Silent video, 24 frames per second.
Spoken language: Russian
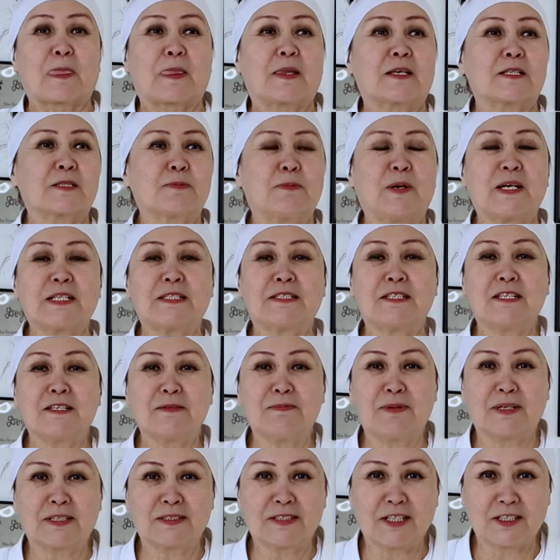
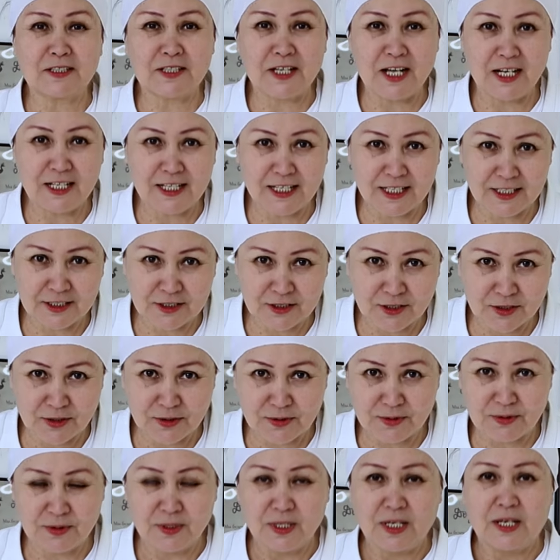Спасибо
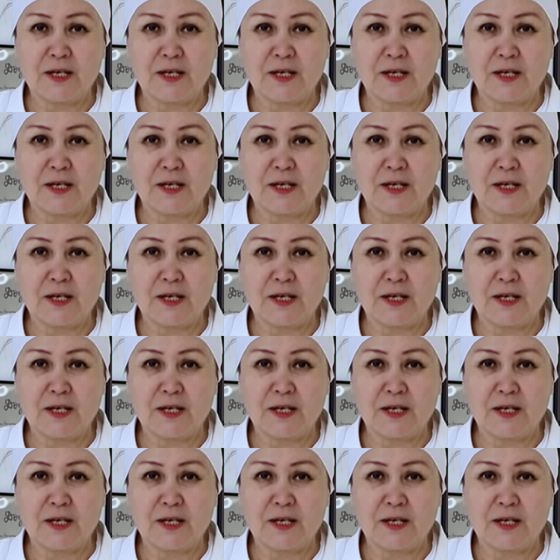долголетию,